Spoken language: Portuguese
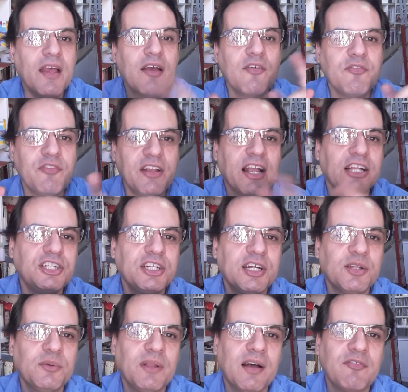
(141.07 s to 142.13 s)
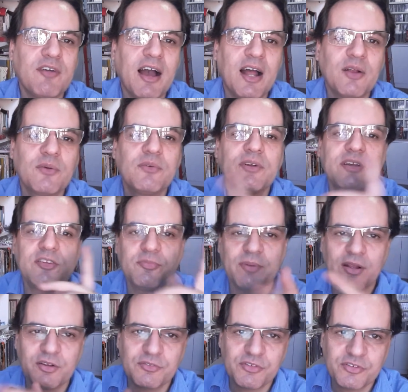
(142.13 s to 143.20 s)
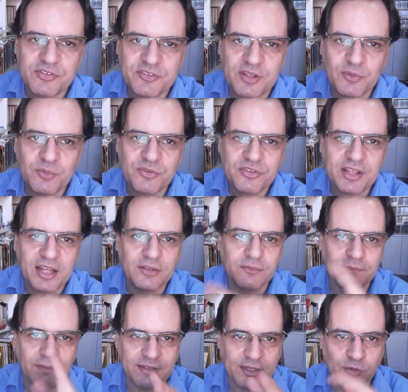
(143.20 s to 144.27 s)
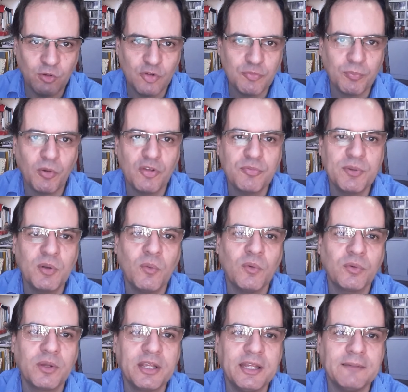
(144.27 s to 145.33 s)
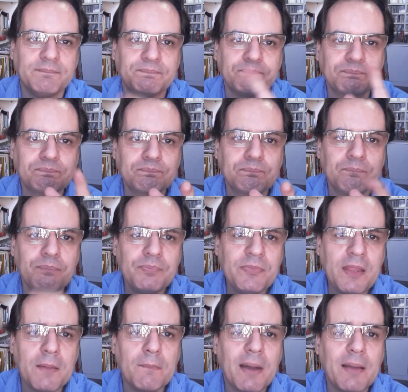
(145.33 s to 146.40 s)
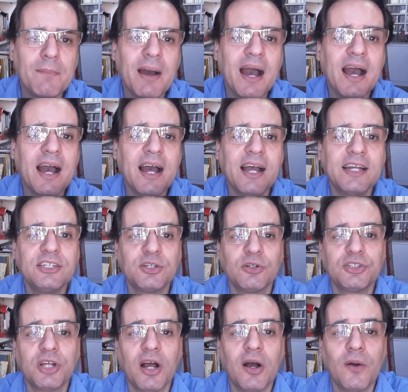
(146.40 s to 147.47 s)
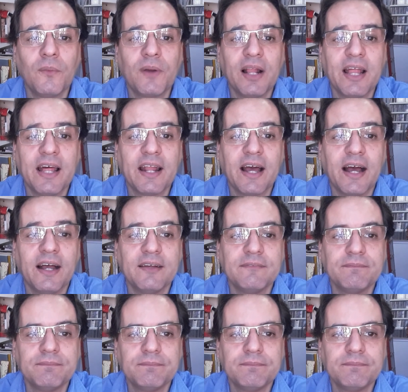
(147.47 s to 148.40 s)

Fica a dica do Navarco espero que vocês tenham gostado. Até o nosso próximo encontro aqui. Bye bye, tchau tchau, galera.